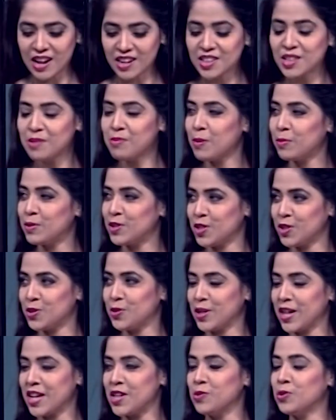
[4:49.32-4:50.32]
আলাদাভাবে
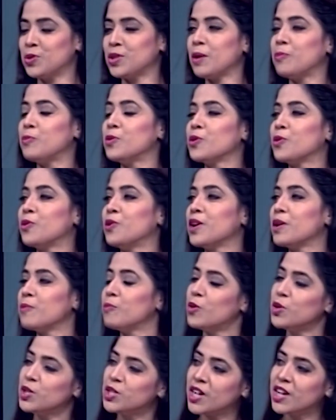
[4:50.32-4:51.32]
যেহেতু এখানে উত্থাপন করলেন
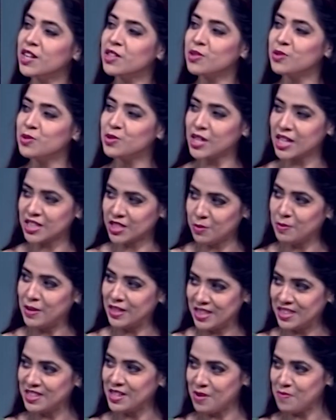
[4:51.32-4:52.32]
বরিশালে তো চাচা
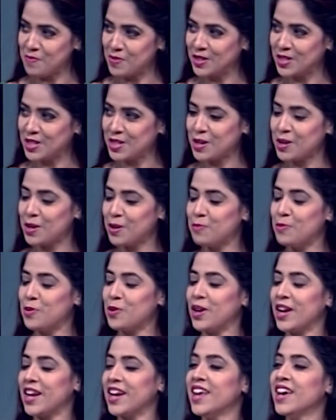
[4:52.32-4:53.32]
ভাতি যা আপনি যেটা
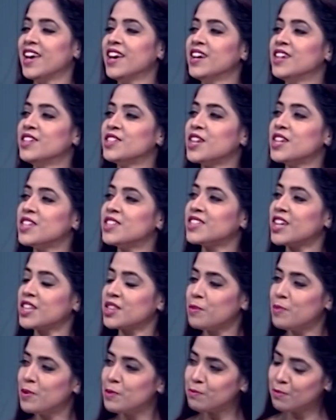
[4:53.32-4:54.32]
বললেন সেই
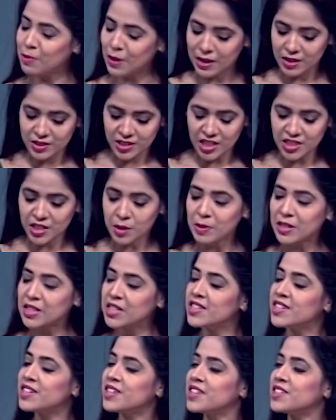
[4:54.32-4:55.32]
চাতা চাচা
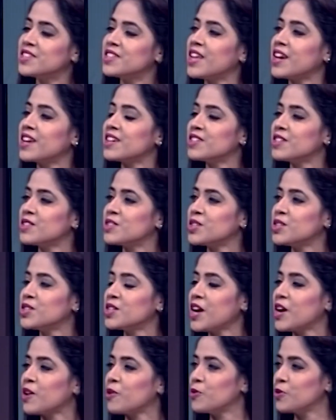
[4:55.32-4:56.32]
ভাতিজার ক্ষেত্রে দেখা যাচ্ছে
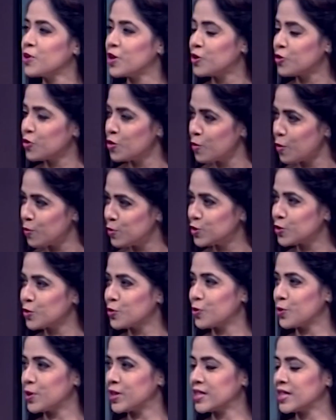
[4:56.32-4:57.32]
যে এখন এরকম অভিযোগ
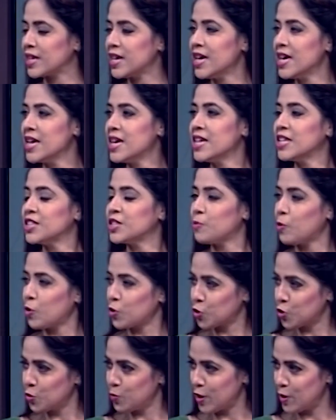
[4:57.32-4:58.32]
রয়েছে যে
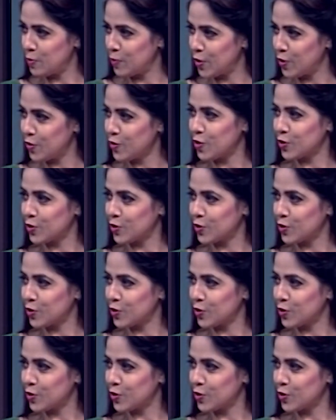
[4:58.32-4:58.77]
বর্তমান মেয়র